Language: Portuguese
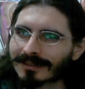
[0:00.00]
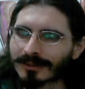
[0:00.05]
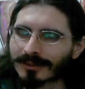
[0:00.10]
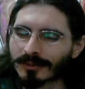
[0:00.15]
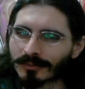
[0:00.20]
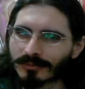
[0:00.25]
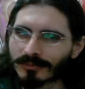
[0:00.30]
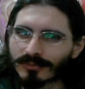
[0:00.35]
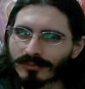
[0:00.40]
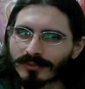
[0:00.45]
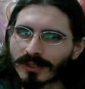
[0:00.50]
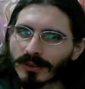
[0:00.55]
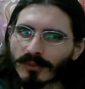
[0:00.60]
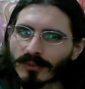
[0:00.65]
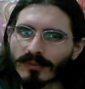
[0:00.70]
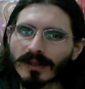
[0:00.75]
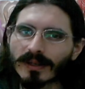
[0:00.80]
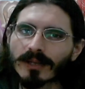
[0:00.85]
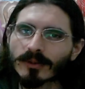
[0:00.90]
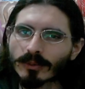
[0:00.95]
eu não fico
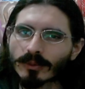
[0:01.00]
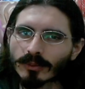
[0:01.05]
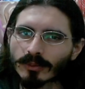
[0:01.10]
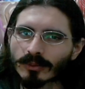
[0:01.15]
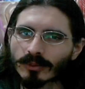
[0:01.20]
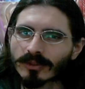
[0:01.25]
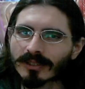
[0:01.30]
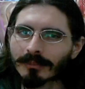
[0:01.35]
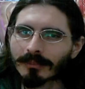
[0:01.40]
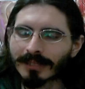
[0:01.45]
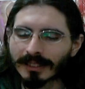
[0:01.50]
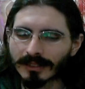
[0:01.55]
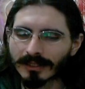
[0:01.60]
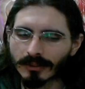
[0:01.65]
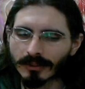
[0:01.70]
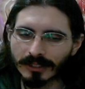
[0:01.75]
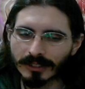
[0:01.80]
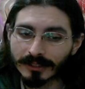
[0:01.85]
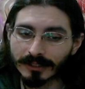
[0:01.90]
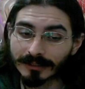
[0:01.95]
falando tudo também que
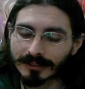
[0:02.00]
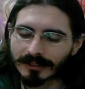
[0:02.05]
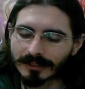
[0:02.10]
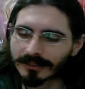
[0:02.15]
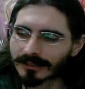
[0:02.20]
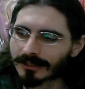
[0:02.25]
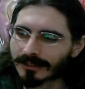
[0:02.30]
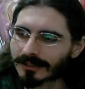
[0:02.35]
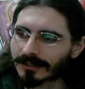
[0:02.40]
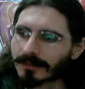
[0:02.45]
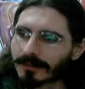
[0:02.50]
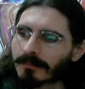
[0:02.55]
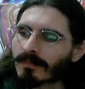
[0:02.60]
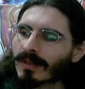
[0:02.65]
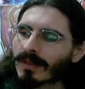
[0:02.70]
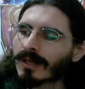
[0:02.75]
eu acho interessante, né?